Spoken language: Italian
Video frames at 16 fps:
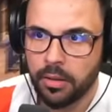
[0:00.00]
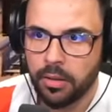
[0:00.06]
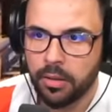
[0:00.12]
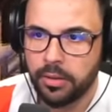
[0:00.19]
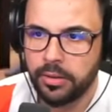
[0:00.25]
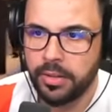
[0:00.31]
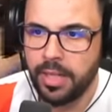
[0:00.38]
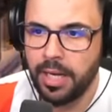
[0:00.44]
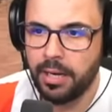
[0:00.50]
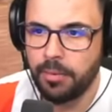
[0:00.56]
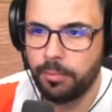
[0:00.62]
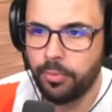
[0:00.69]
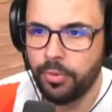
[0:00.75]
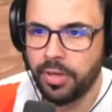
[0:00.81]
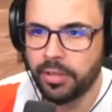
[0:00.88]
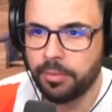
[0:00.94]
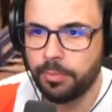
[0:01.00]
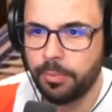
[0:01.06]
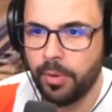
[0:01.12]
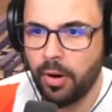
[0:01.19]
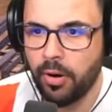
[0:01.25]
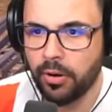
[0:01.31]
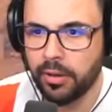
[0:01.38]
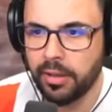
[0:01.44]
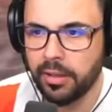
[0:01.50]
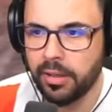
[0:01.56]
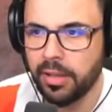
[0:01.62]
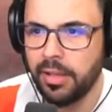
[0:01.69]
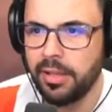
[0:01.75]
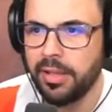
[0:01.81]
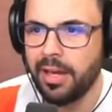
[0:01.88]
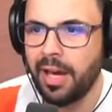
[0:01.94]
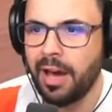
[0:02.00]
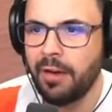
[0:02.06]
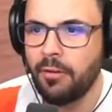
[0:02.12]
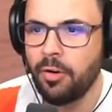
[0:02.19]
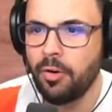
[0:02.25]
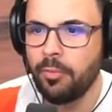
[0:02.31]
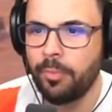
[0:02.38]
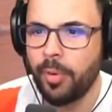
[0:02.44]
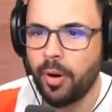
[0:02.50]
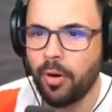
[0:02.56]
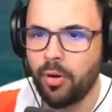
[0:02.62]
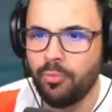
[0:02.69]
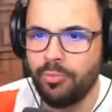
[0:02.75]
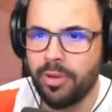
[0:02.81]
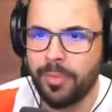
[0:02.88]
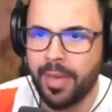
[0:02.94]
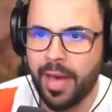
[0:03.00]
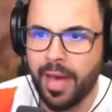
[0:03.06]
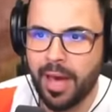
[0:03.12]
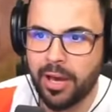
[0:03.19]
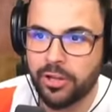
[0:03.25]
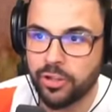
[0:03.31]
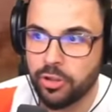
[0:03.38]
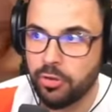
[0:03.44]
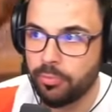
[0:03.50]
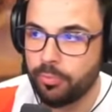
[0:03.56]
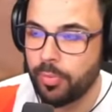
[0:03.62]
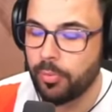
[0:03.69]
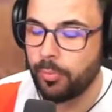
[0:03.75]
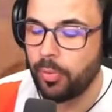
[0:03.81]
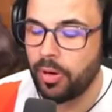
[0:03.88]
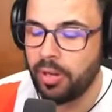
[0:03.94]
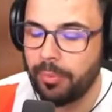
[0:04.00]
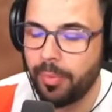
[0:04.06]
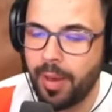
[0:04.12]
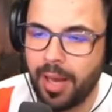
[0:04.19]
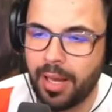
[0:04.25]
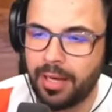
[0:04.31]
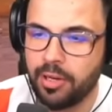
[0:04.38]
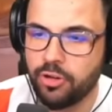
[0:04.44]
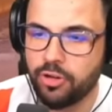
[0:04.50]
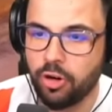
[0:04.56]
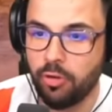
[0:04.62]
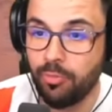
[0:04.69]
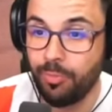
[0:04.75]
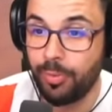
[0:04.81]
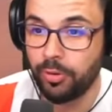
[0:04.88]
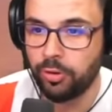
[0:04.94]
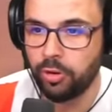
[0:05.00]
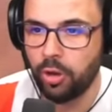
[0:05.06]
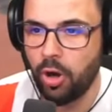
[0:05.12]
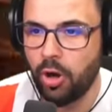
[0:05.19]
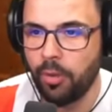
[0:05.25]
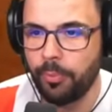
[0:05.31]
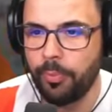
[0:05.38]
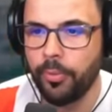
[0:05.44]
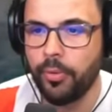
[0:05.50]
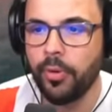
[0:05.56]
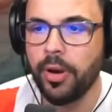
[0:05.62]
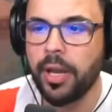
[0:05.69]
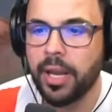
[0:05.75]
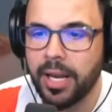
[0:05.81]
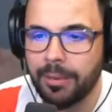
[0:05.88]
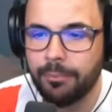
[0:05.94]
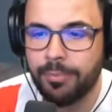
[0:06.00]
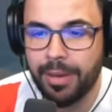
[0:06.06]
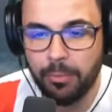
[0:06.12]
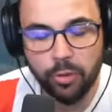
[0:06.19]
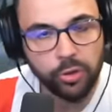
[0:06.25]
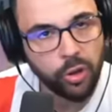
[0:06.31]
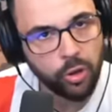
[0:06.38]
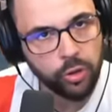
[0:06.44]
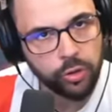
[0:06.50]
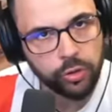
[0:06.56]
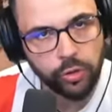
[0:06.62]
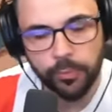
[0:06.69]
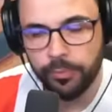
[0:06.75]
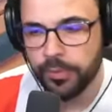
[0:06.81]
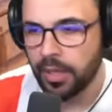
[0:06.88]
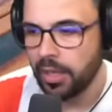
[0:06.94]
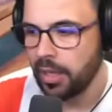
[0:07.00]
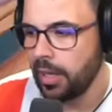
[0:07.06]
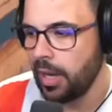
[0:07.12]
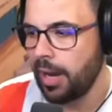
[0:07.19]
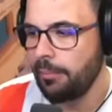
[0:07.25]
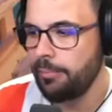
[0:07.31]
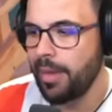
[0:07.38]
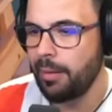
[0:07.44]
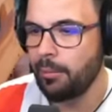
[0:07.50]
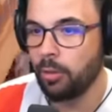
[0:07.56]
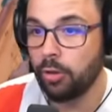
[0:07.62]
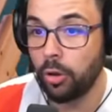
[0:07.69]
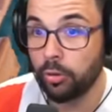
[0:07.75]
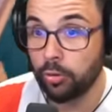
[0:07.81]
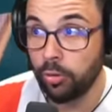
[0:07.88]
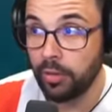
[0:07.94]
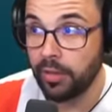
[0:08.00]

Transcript: nel pulled pork il cavolo un po' non mi piace, rompe un po' le palle, c'è un po' troppo e l'abbiamo tolto. Abbiamo tolto il